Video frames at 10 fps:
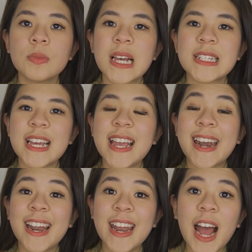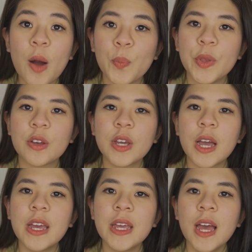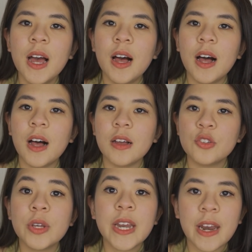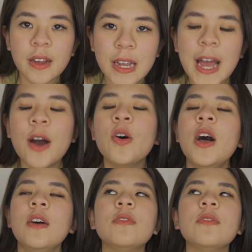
chúng ta sẽ dành ra để học những cái uh, chuyên đề nâng cao